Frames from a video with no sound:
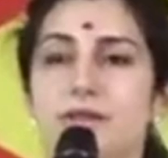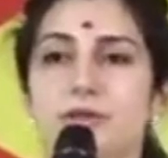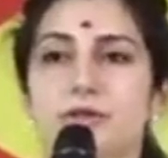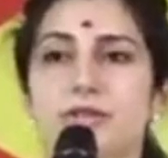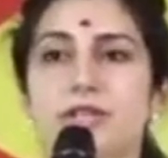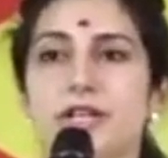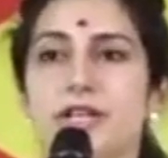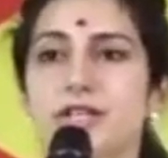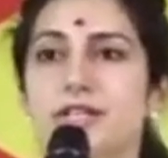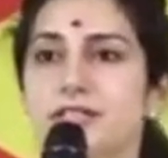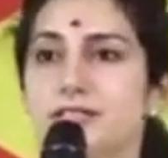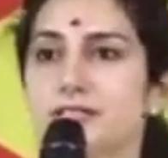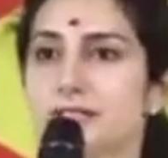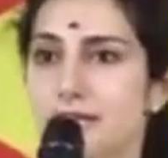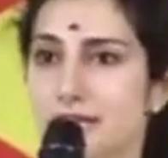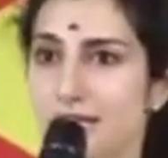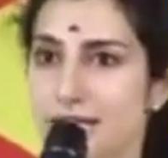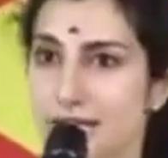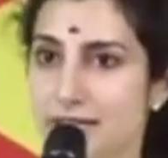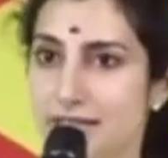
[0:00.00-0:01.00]
ఎంతో చేయటం
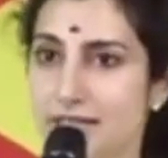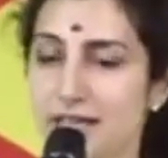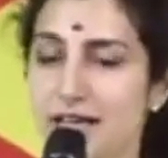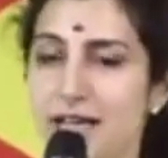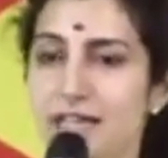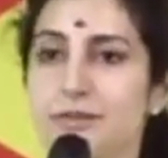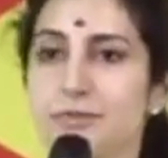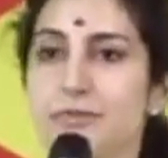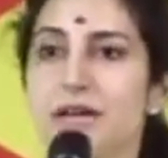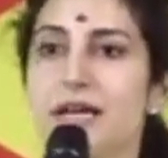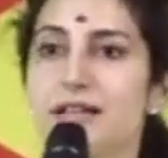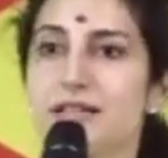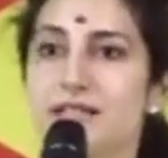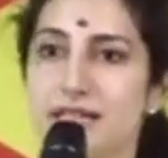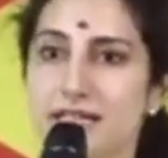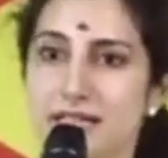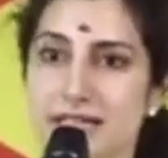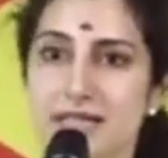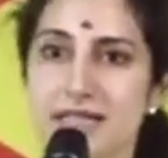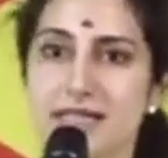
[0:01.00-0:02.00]
జరిగింది అది మీ
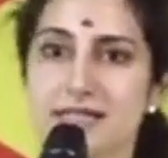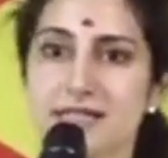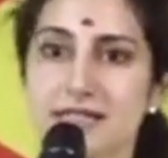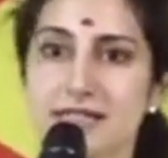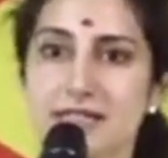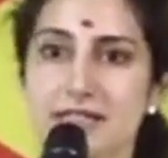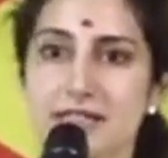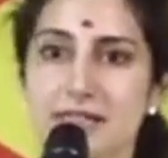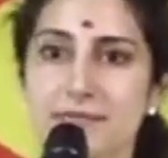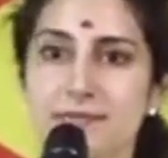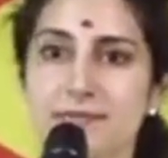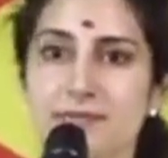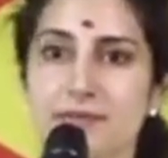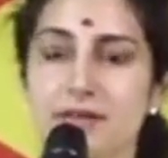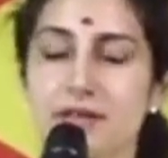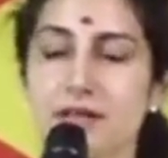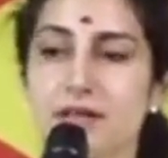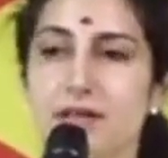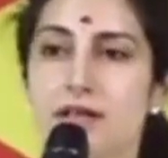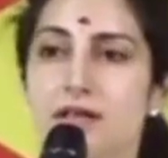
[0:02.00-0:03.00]
అందరికీ తెలిసింది
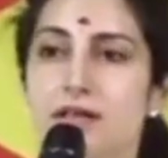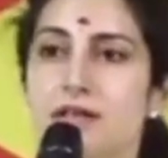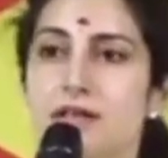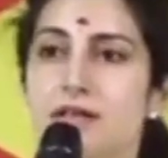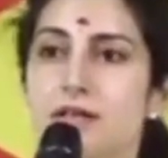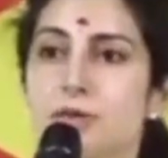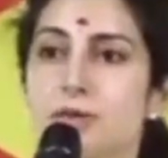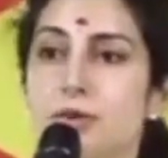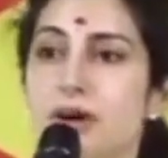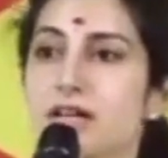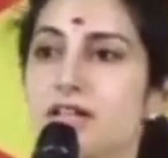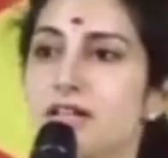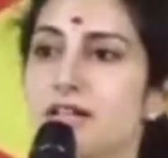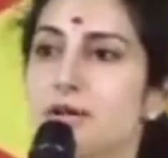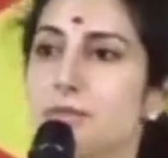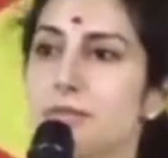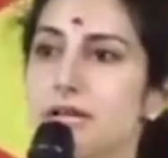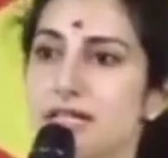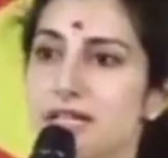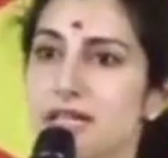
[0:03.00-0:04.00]

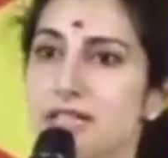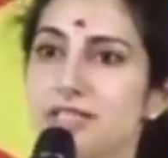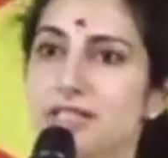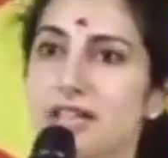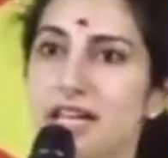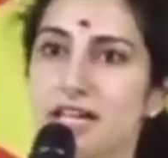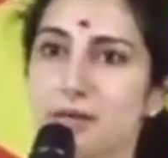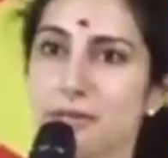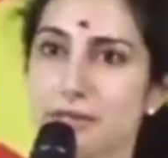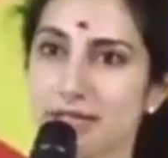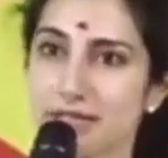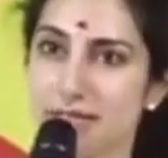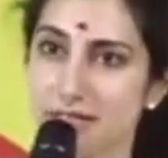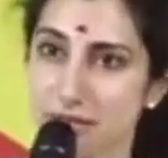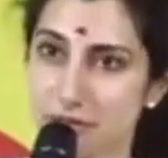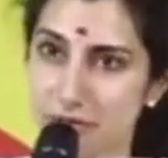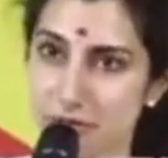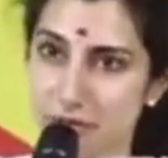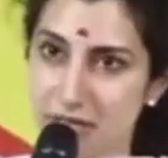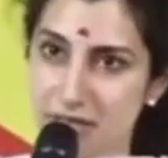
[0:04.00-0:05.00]
డ్వాకరా మహిళలు చాలామంది
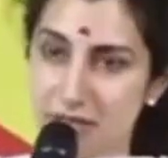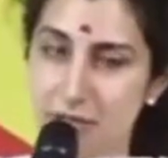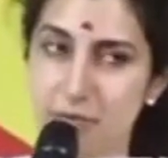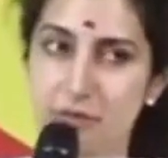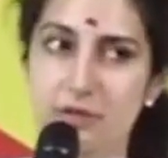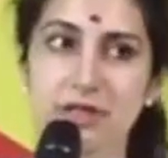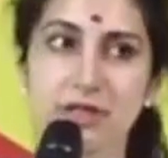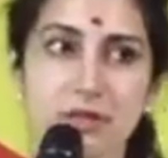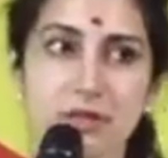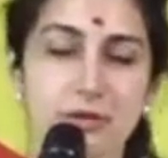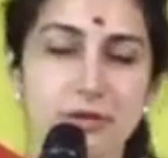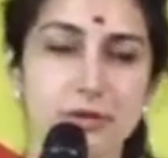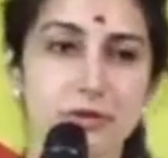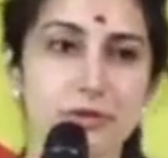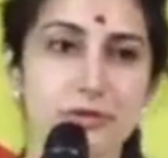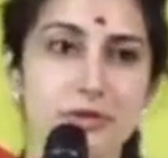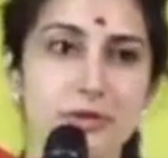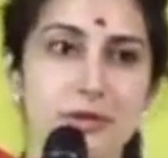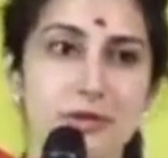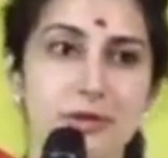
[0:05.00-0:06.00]
ఇక్కడ ఉన్నారు
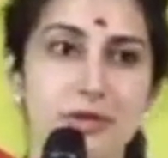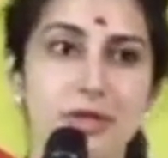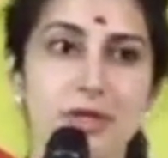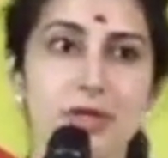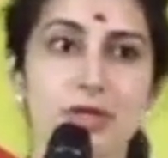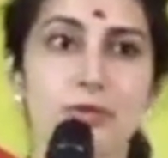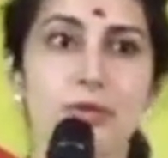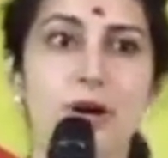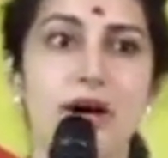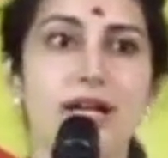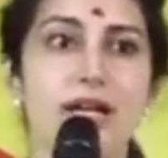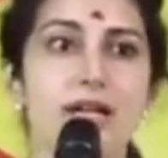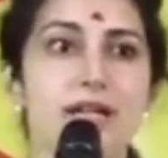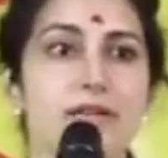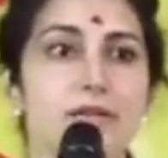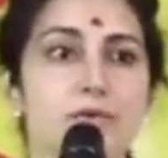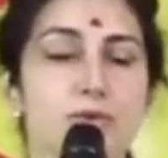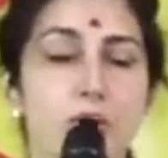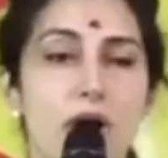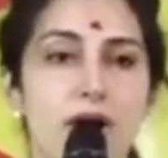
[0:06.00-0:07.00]
ఈరోజు ద్వారా
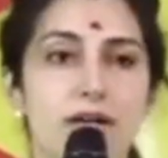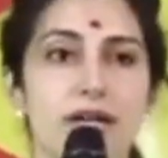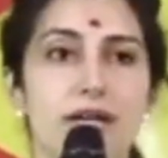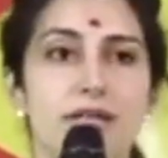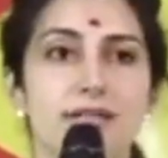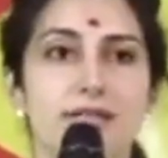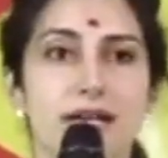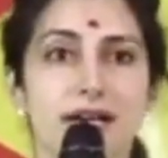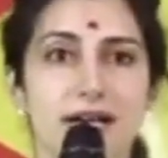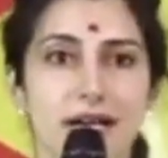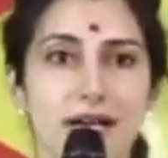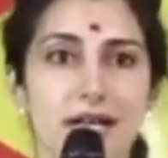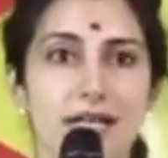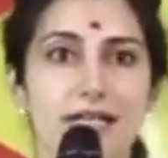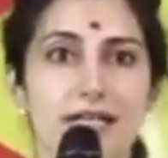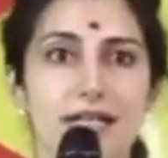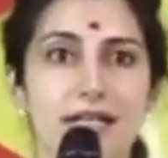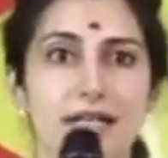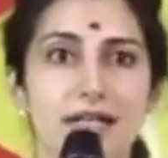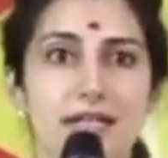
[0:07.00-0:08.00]
డ్వాక్రా
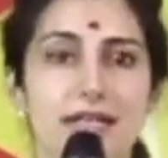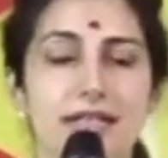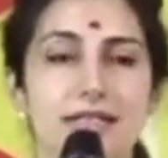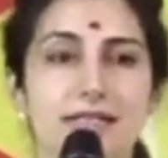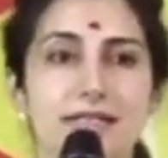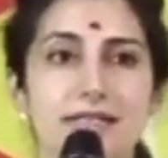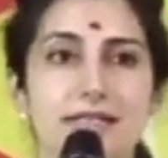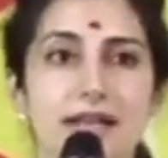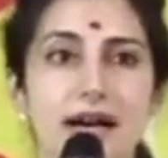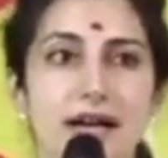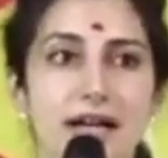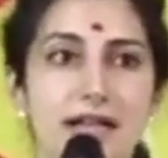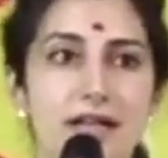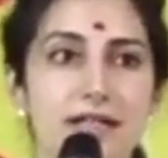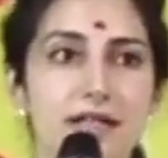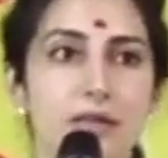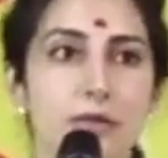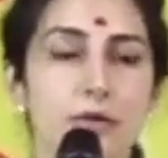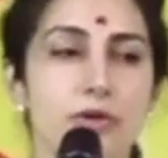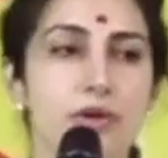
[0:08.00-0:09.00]
సంఘాల్ని ఈ
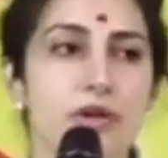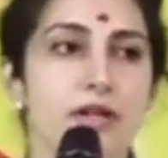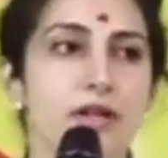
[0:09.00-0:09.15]
స్థాయిలో